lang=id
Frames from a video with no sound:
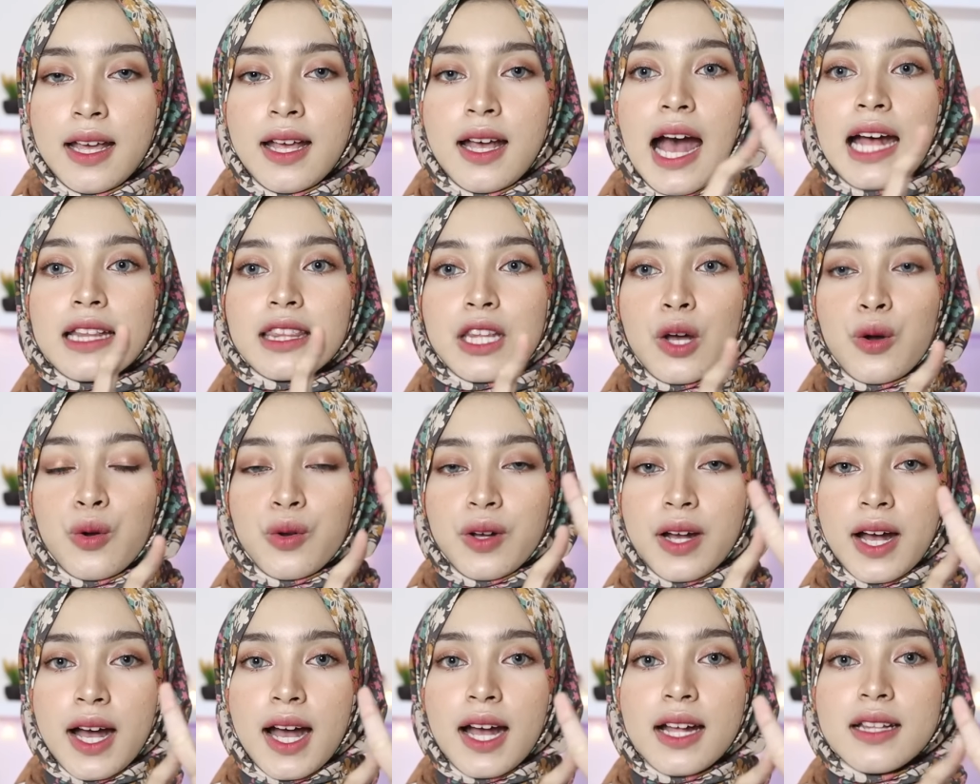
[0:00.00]
atau
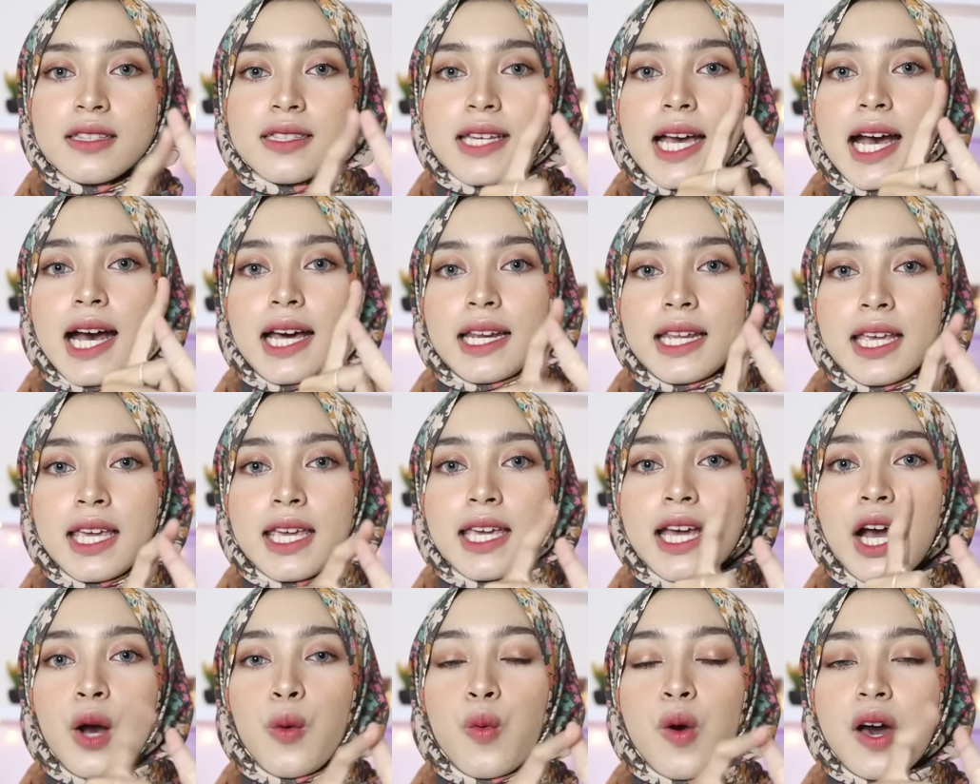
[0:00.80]
enggak
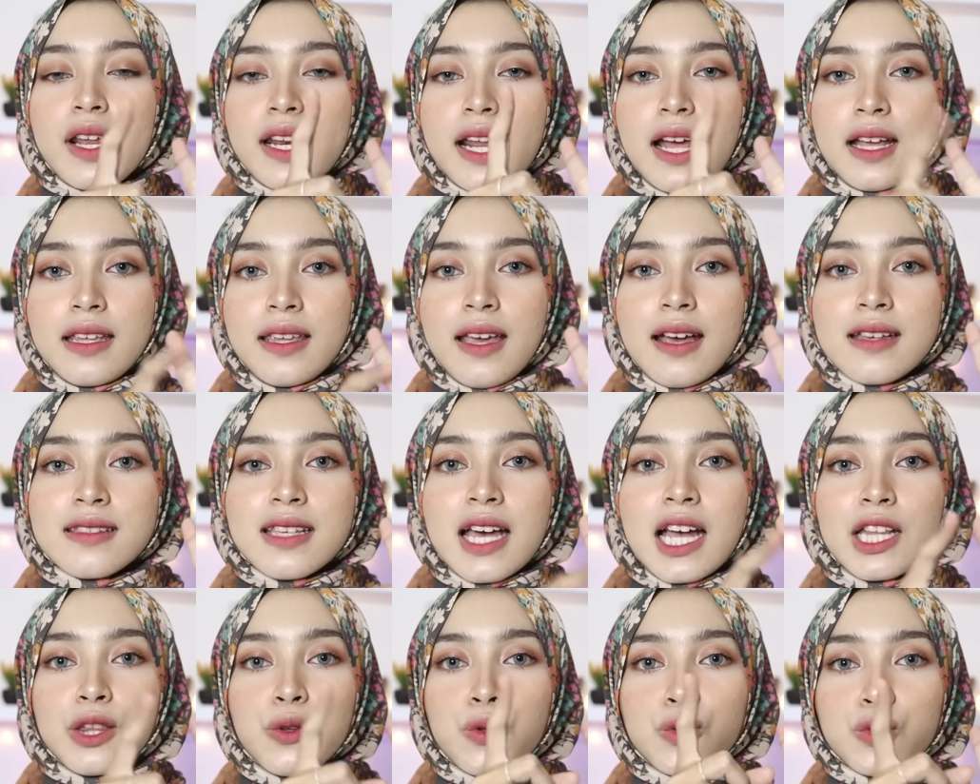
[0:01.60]
cari yang warnanya
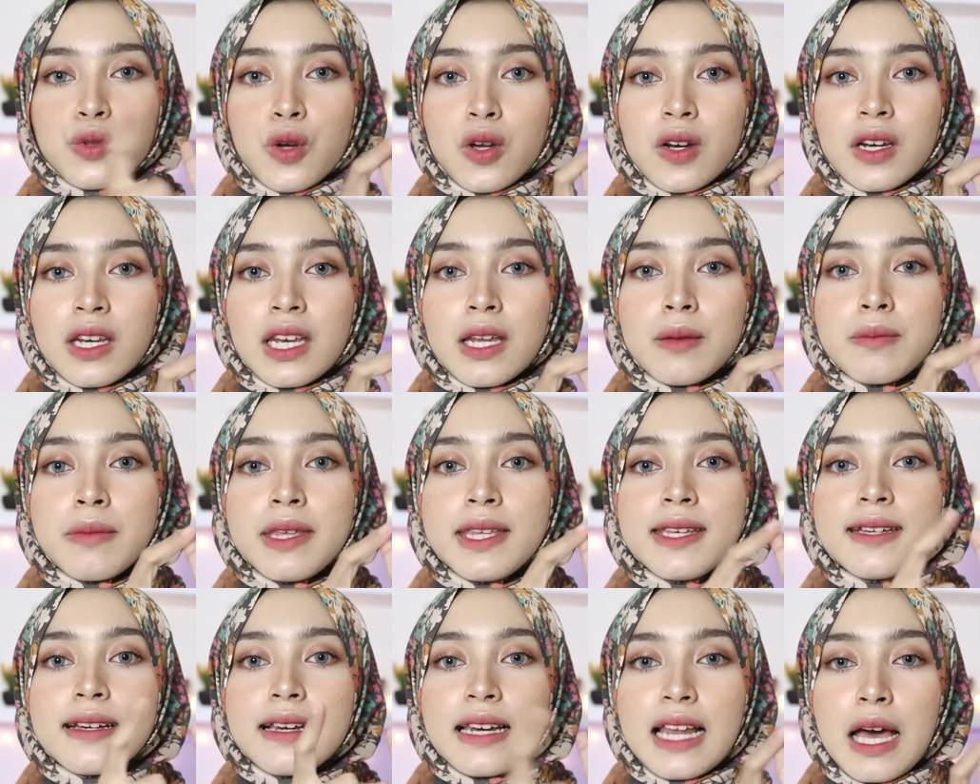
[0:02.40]
satu ton
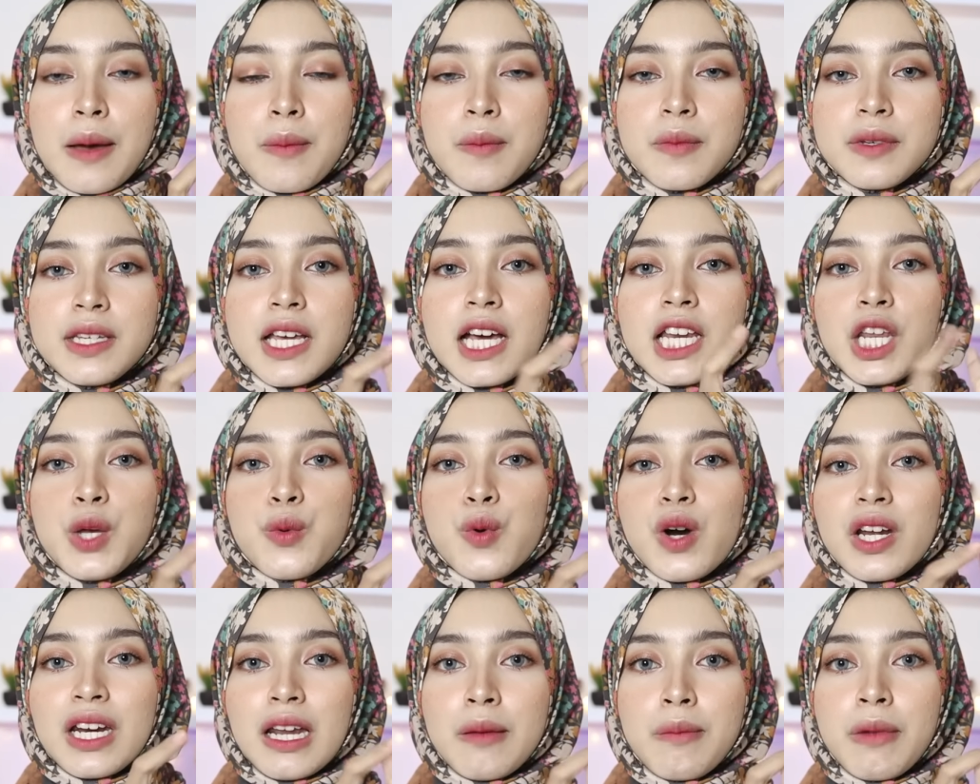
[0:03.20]
lebih gelap dari
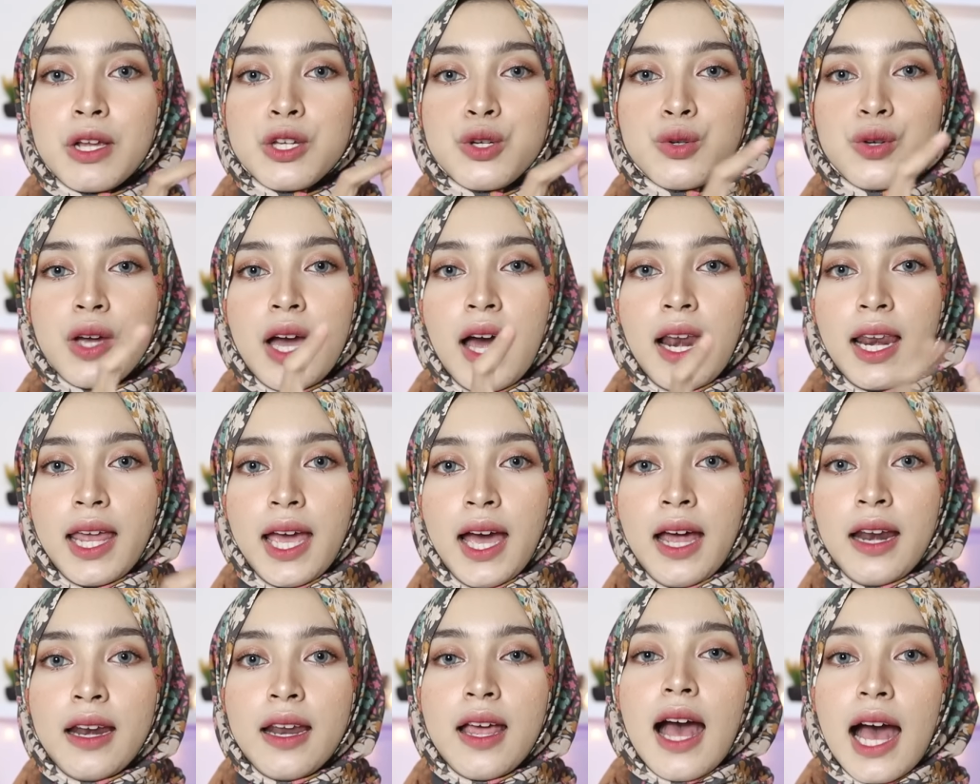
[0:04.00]
warna baju
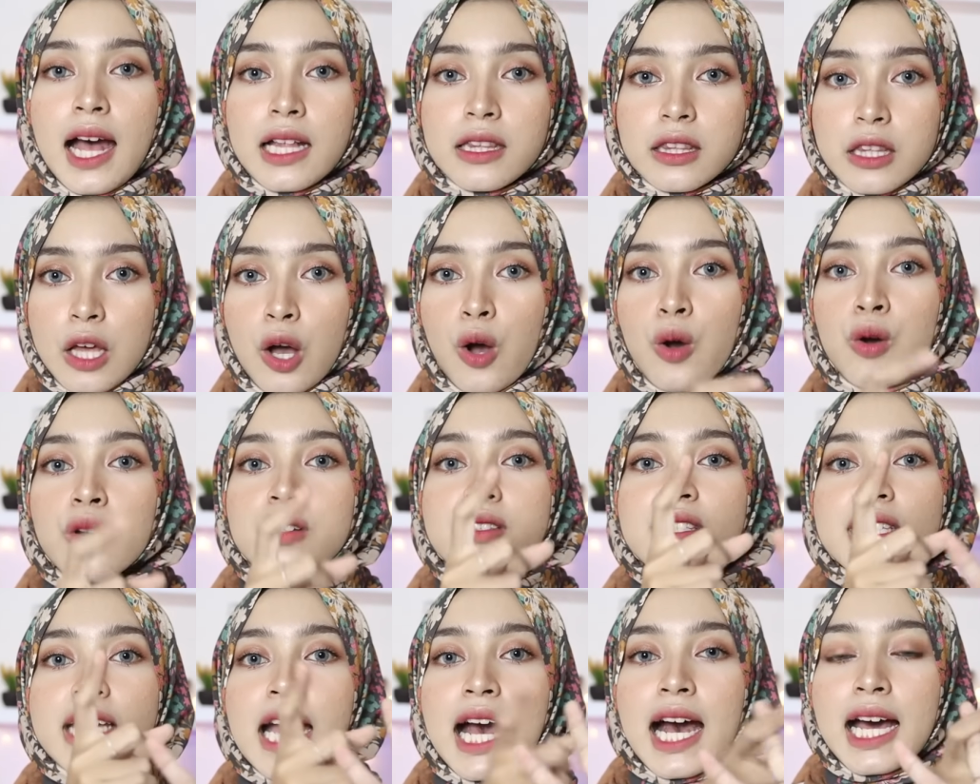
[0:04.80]
kalian atau
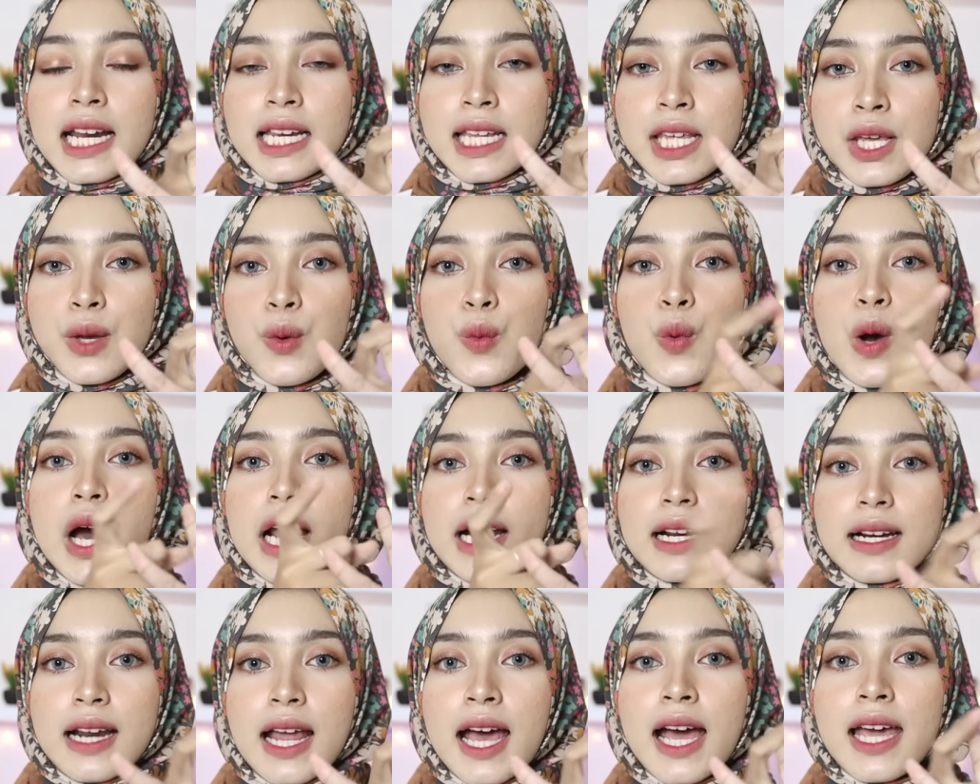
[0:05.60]
cari
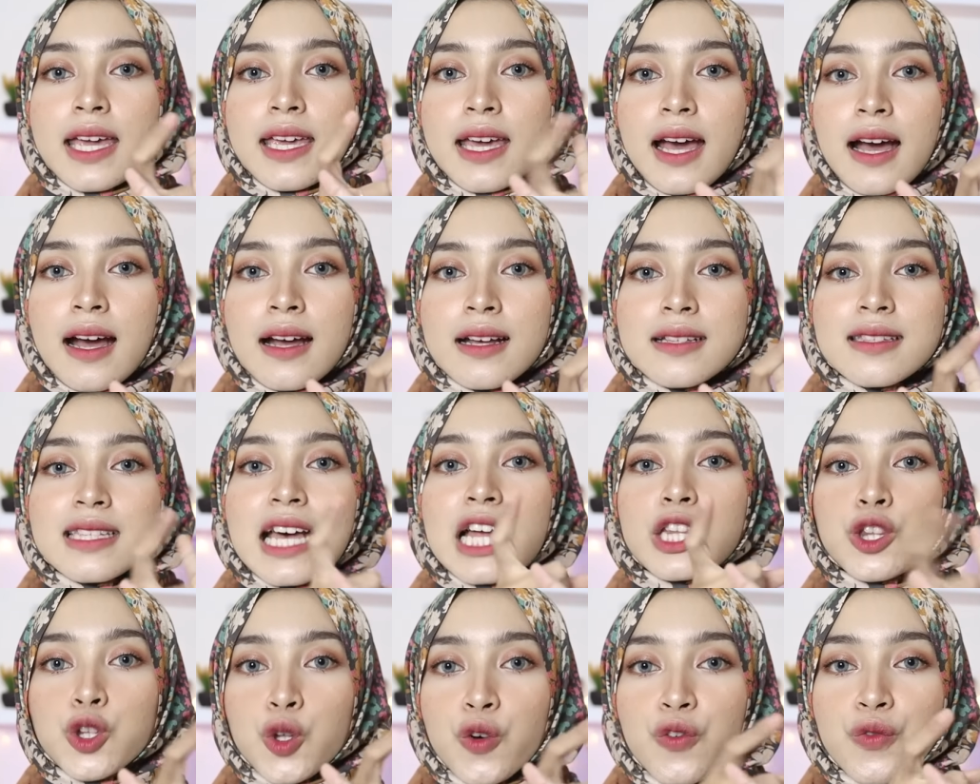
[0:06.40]
warna yang
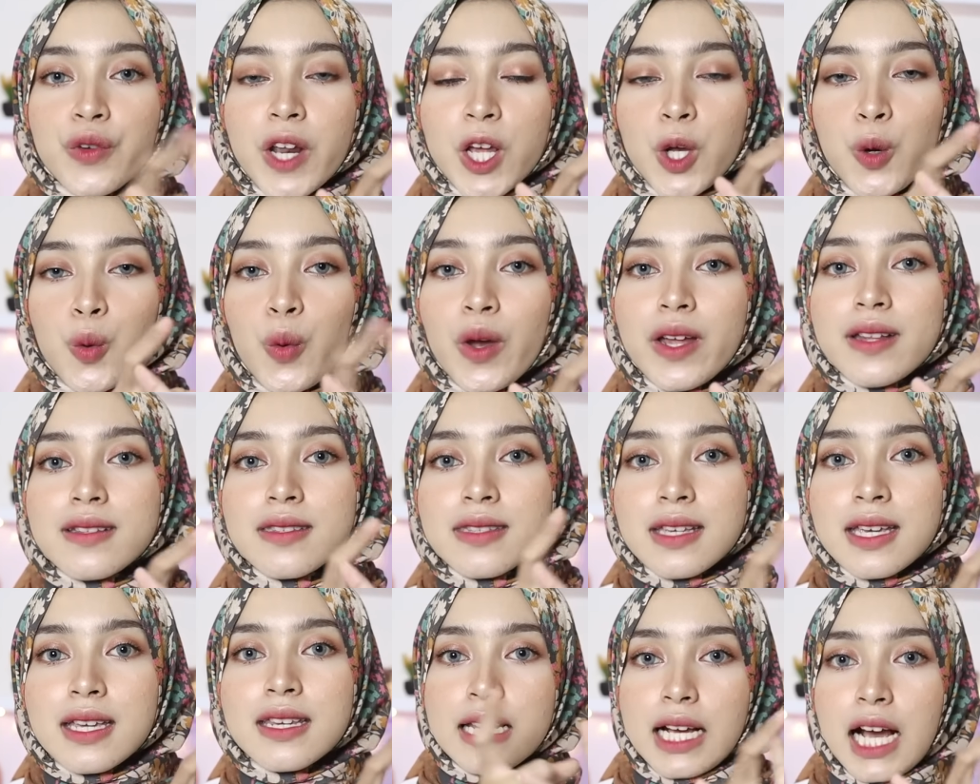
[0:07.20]
satu
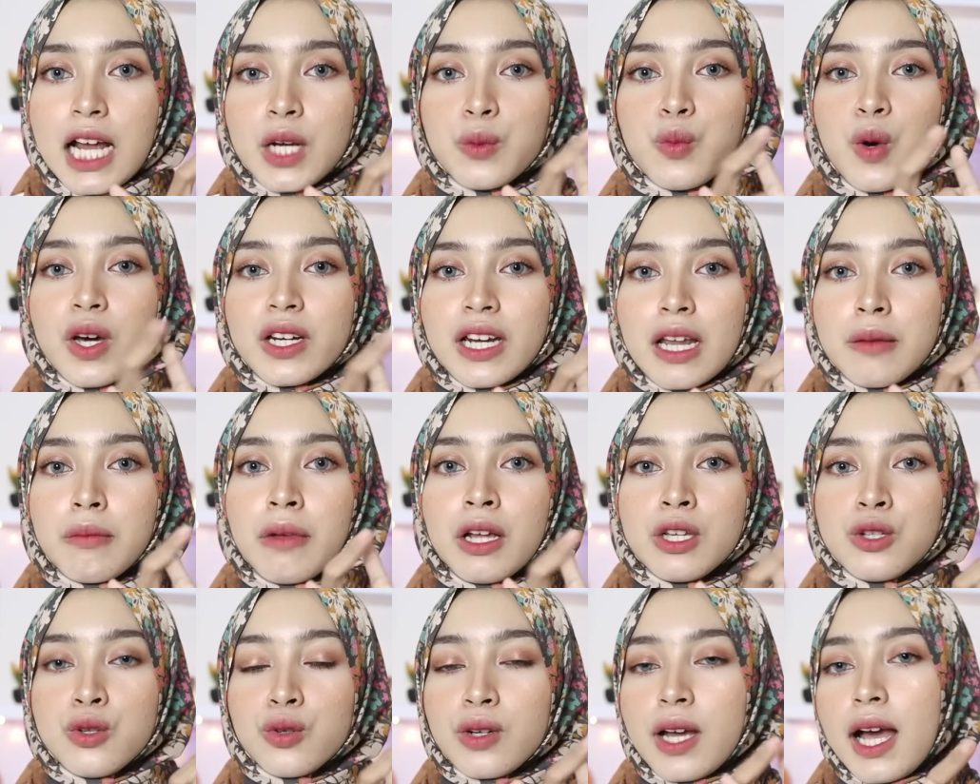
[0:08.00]
frekuensi dengan warna
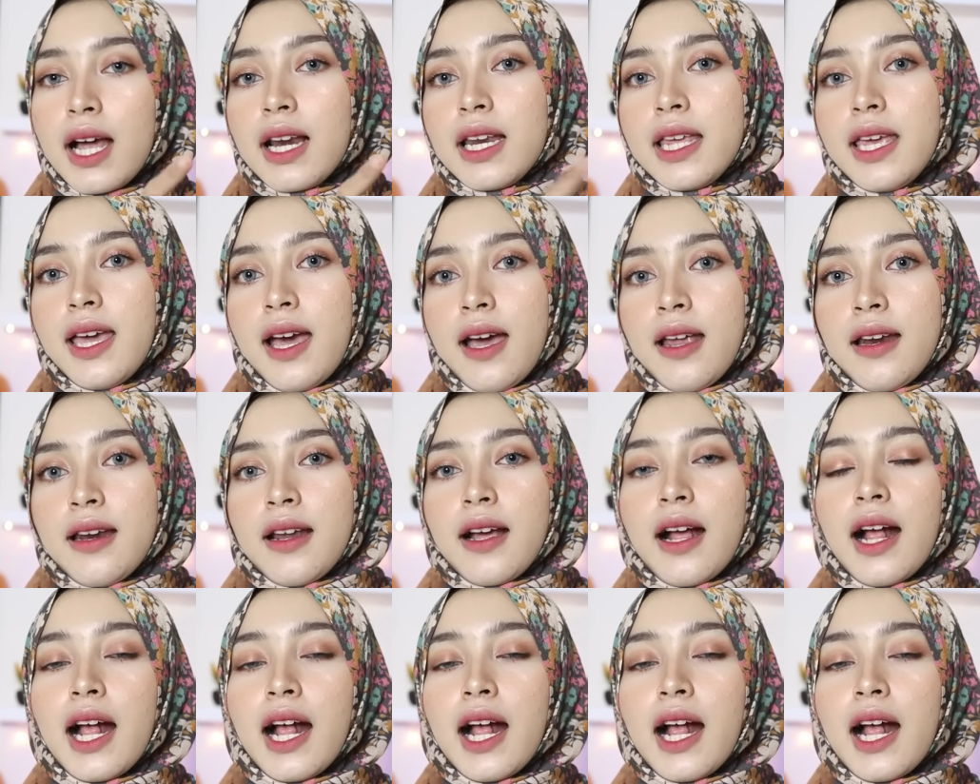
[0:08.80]
baju kalian